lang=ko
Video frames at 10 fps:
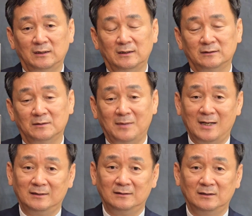대해서
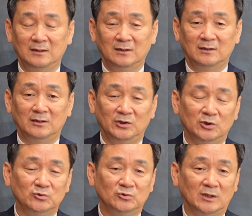많은
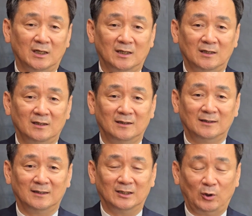연구가
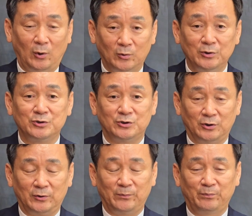아, 되고
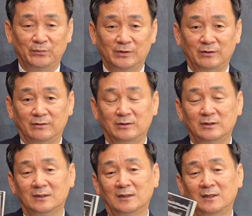있죠. 그래서
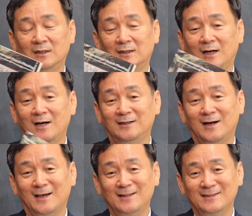그것
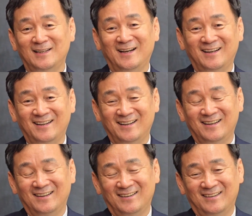가능하겠느냐?
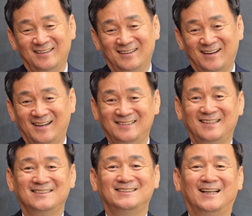아,
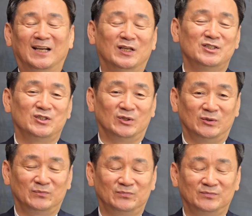가능하지는 않겠죠.
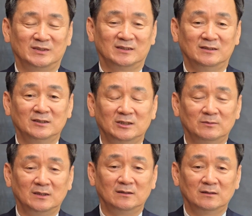
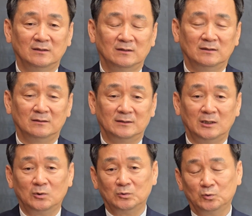그렇지만
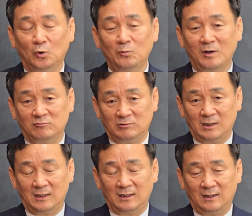새로운
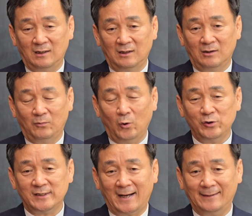돌파구가
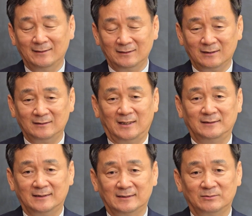보이지 않는다는 거
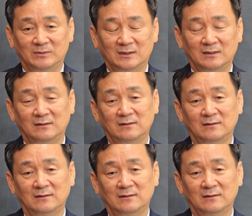아니겠습니까?